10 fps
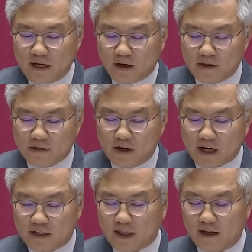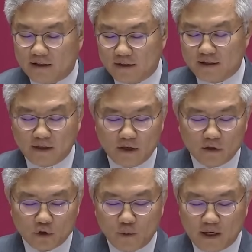건설 카르텔 등
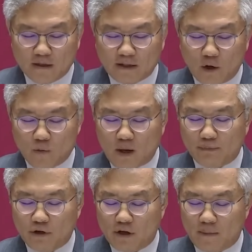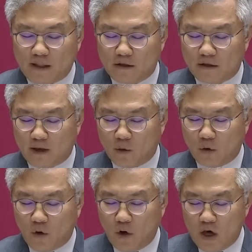수많은 싸움과 분열을
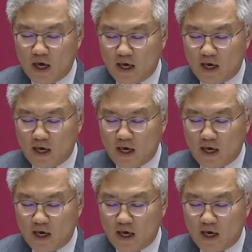만들어내고도